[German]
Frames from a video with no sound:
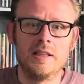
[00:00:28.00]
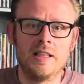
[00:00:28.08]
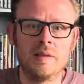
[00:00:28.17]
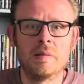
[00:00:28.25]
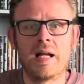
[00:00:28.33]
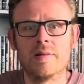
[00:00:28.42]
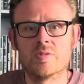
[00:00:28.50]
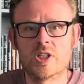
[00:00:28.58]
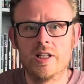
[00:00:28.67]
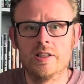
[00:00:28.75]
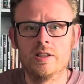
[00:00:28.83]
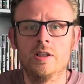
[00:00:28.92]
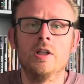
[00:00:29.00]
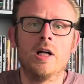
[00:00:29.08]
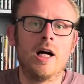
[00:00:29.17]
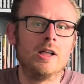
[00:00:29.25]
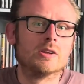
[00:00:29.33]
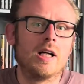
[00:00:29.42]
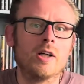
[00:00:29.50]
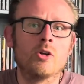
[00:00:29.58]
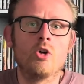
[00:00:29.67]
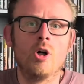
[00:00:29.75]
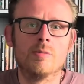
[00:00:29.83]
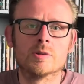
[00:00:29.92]
in Remscheid, also ein
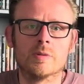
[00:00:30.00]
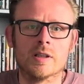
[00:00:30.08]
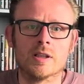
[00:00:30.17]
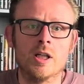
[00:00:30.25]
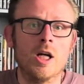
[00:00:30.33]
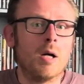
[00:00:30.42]
Kirmesplatz.